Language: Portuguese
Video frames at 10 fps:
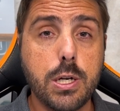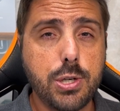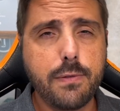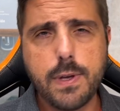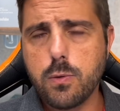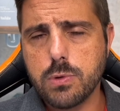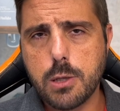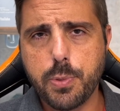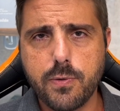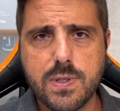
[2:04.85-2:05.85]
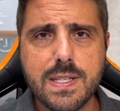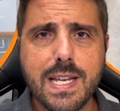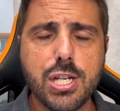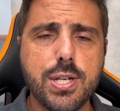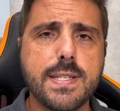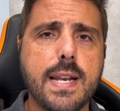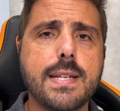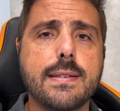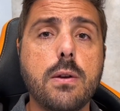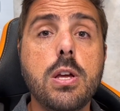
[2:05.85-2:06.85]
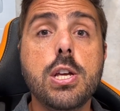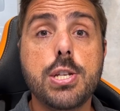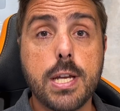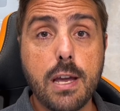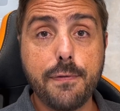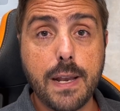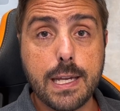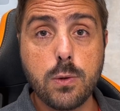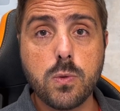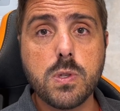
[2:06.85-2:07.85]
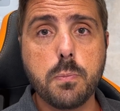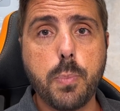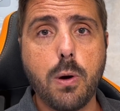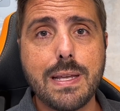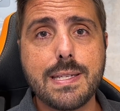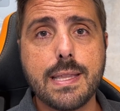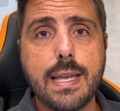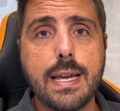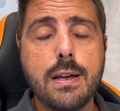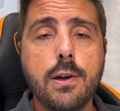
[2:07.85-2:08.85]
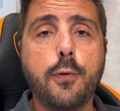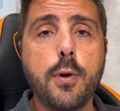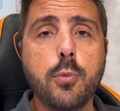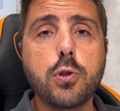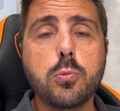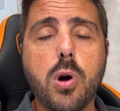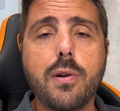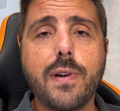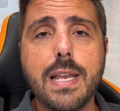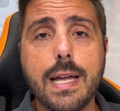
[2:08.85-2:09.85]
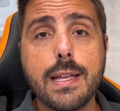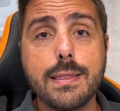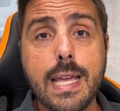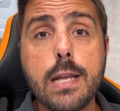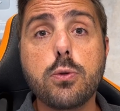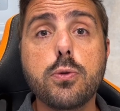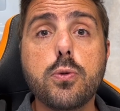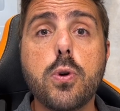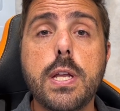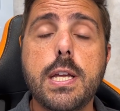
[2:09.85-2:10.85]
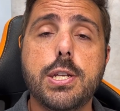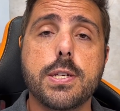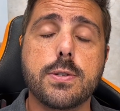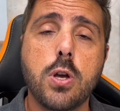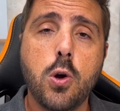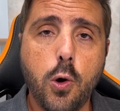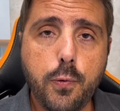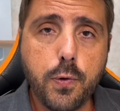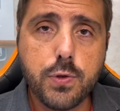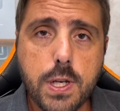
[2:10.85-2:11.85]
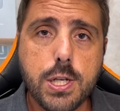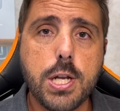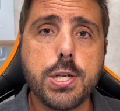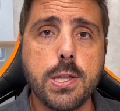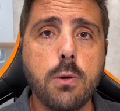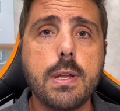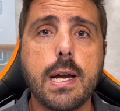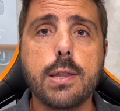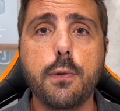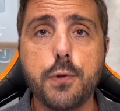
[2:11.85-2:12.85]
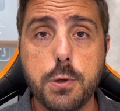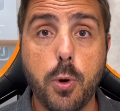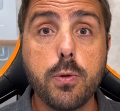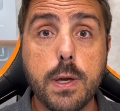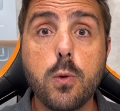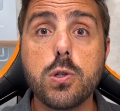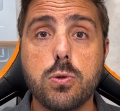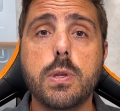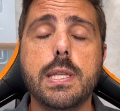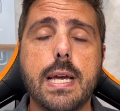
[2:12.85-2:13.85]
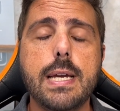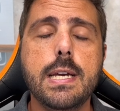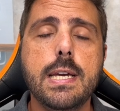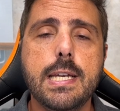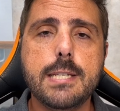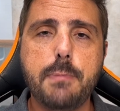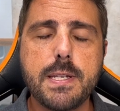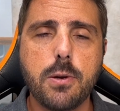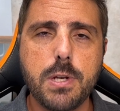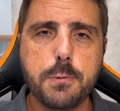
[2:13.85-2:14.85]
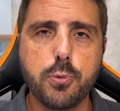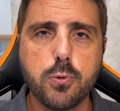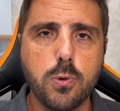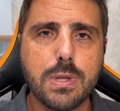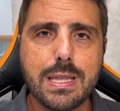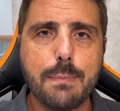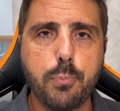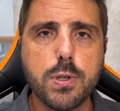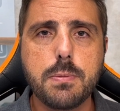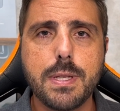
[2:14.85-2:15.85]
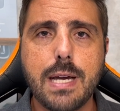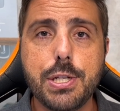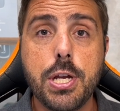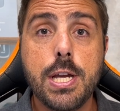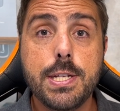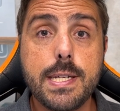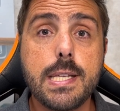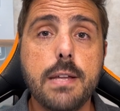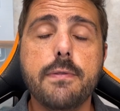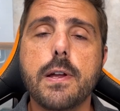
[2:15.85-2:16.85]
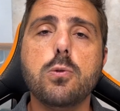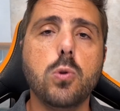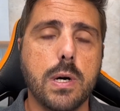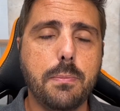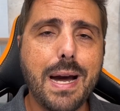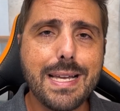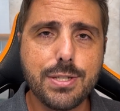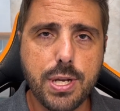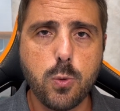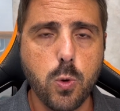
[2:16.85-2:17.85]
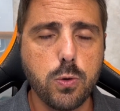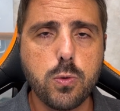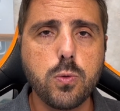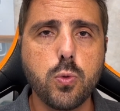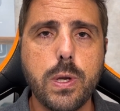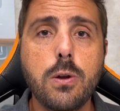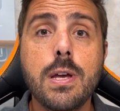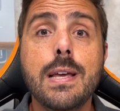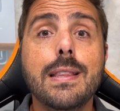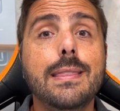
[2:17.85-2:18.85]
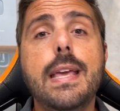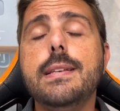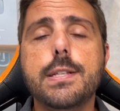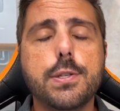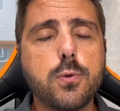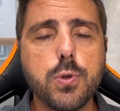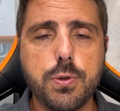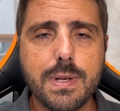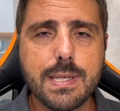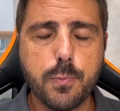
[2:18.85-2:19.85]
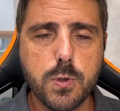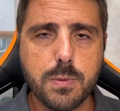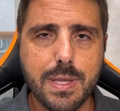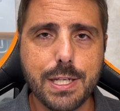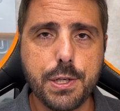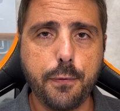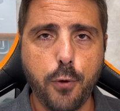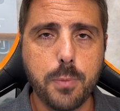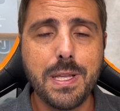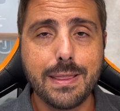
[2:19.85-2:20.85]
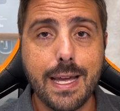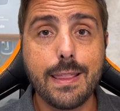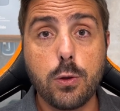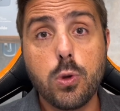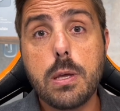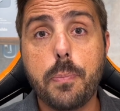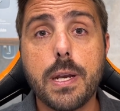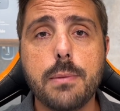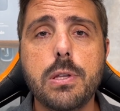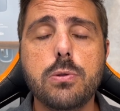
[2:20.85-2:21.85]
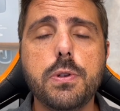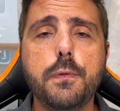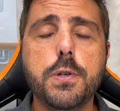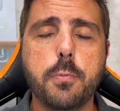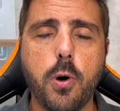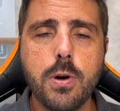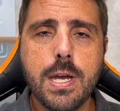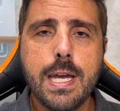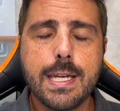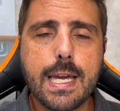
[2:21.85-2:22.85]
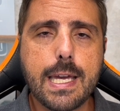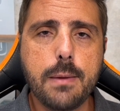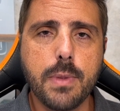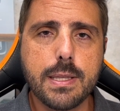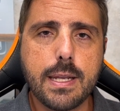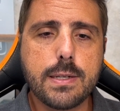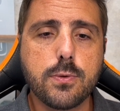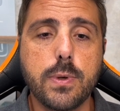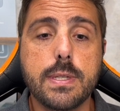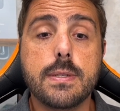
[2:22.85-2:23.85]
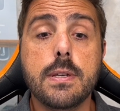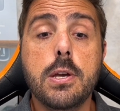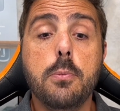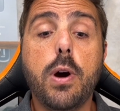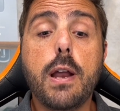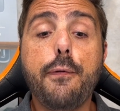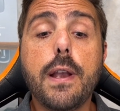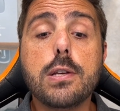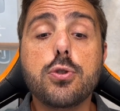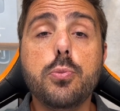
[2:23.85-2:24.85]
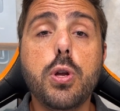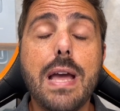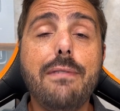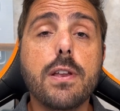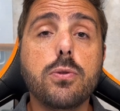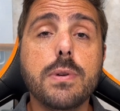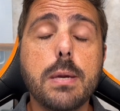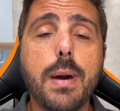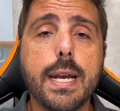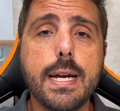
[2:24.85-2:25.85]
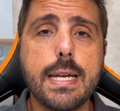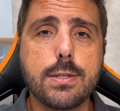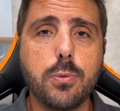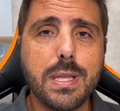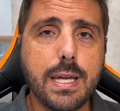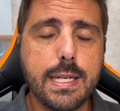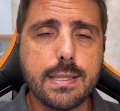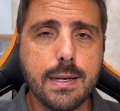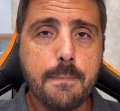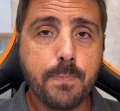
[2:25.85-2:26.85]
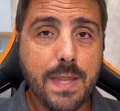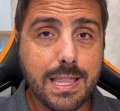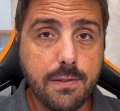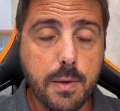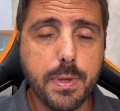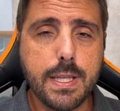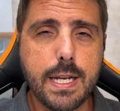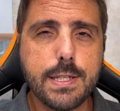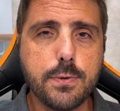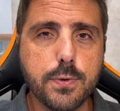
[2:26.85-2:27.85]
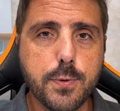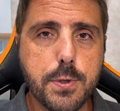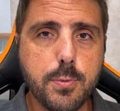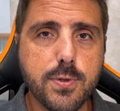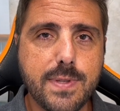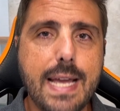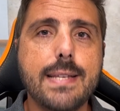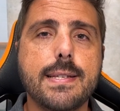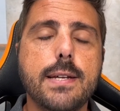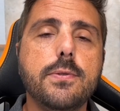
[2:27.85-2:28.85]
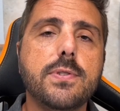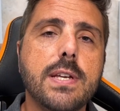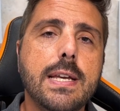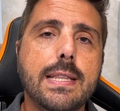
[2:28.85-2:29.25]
Já havia contado para vocês que a chance era zero. Cheguei a falar que no São Paulo essa ideia foi muito mal avaliada dentro do Corinthians. Houve um dirigente não ligado ao futebol que gostou da ideia, especialmente por conta da possibilidade de se livrar do Luan. Mas, de acordo com o Duílio, nem se discutiu essa possibilidade de forma interna no departamento de futebol, que é quem manda nas coisas. Bora falar sobre o Everton Guimarães, comentarista da TV Bandeirantes nos últimos 10 anos.